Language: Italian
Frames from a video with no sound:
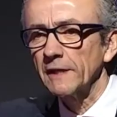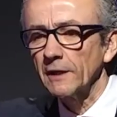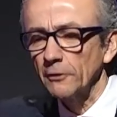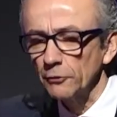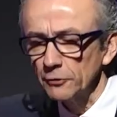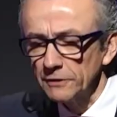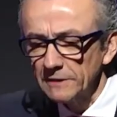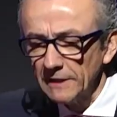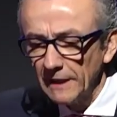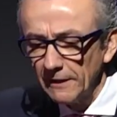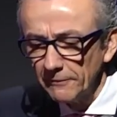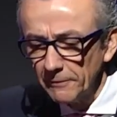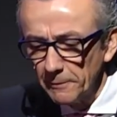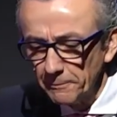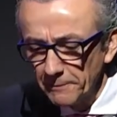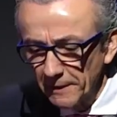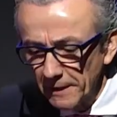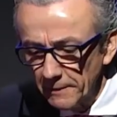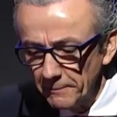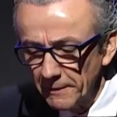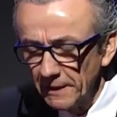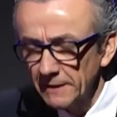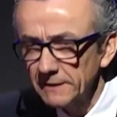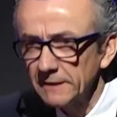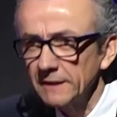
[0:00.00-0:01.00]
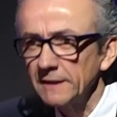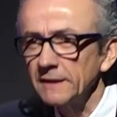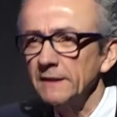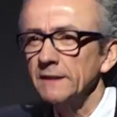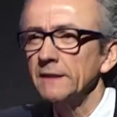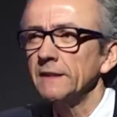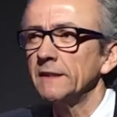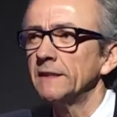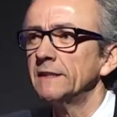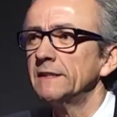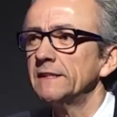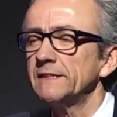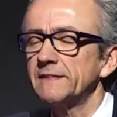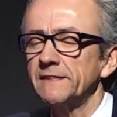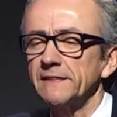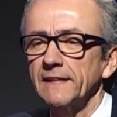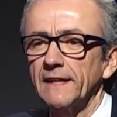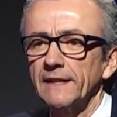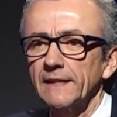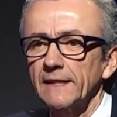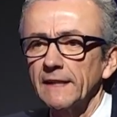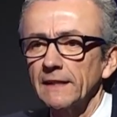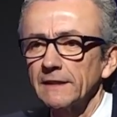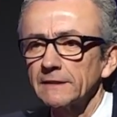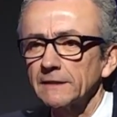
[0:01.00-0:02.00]
raccontavi prima di
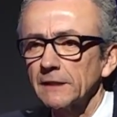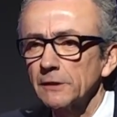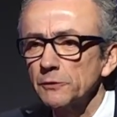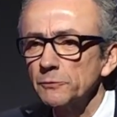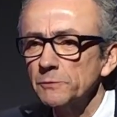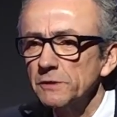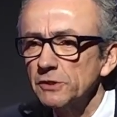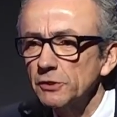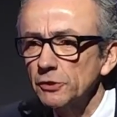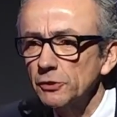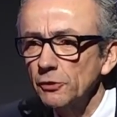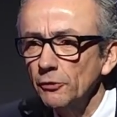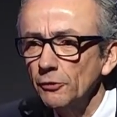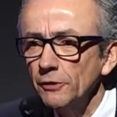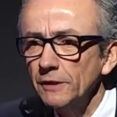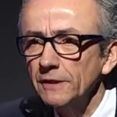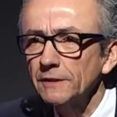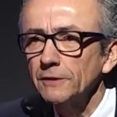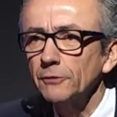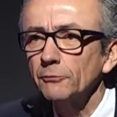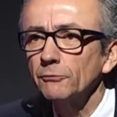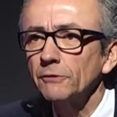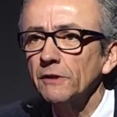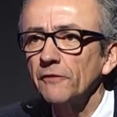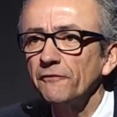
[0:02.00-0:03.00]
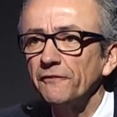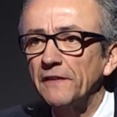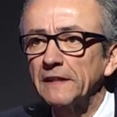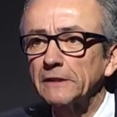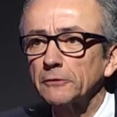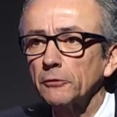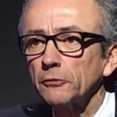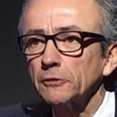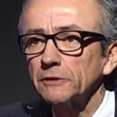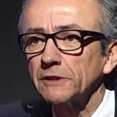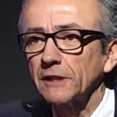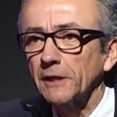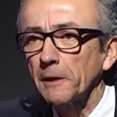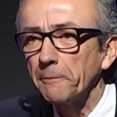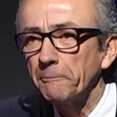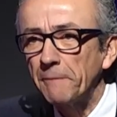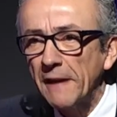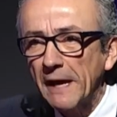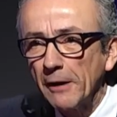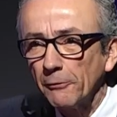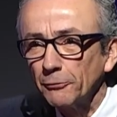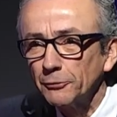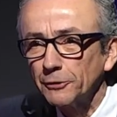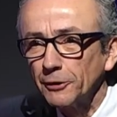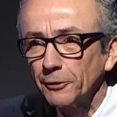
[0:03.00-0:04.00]
iniziare la trasmissione di un effetto
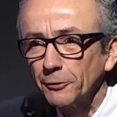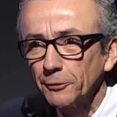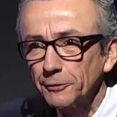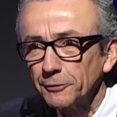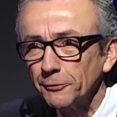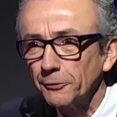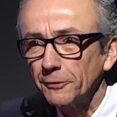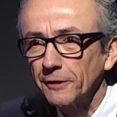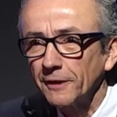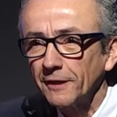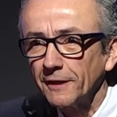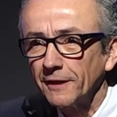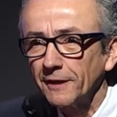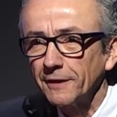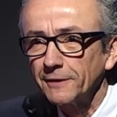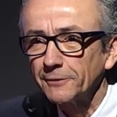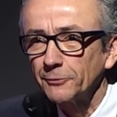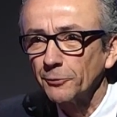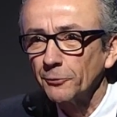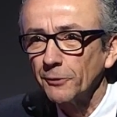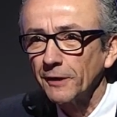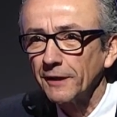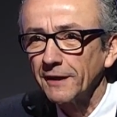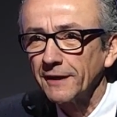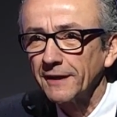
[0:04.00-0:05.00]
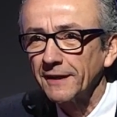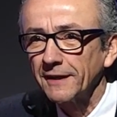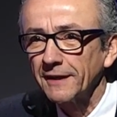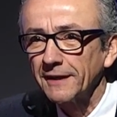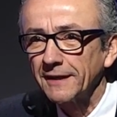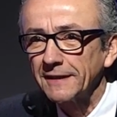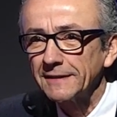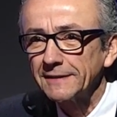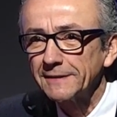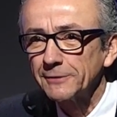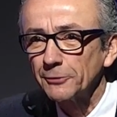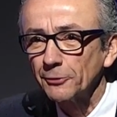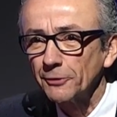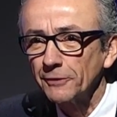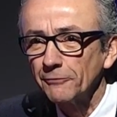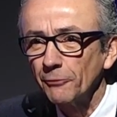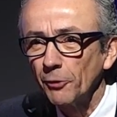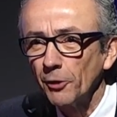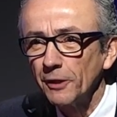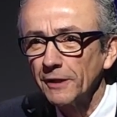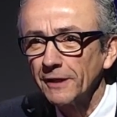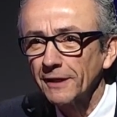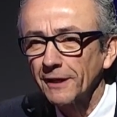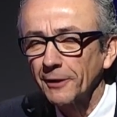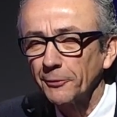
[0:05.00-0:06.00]
terapeutico di una tua canzone.
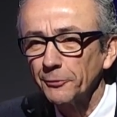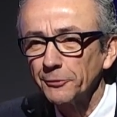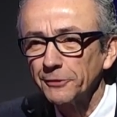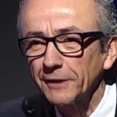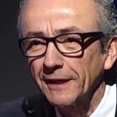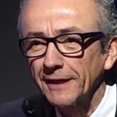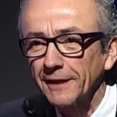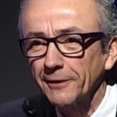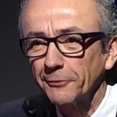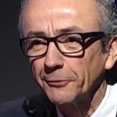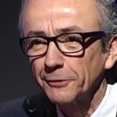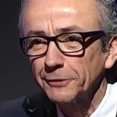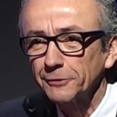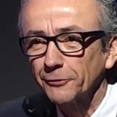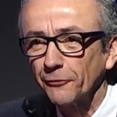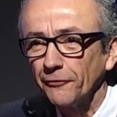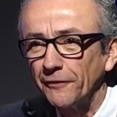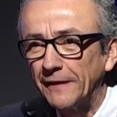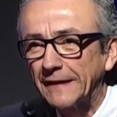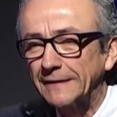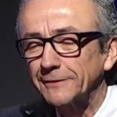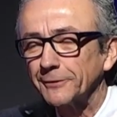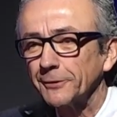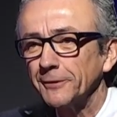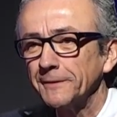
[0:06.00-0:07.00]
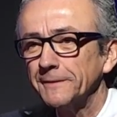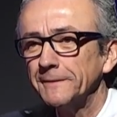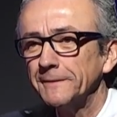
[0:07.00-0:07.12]
Vuoi raccontare questo fatto?